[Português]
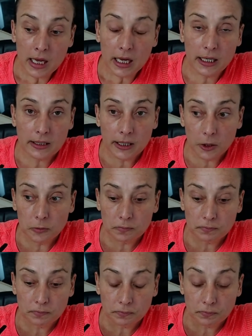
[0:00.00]
Então,
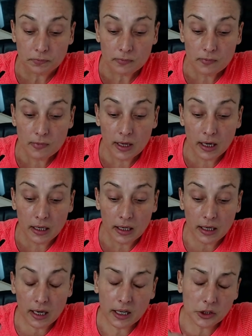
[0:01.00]

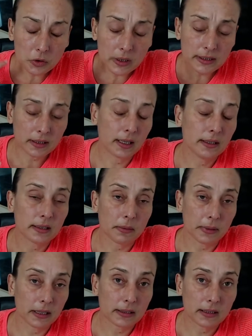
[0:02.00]
Cães com ansiedade de
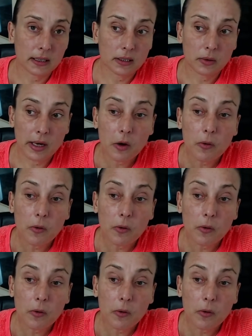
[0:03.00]
separação é um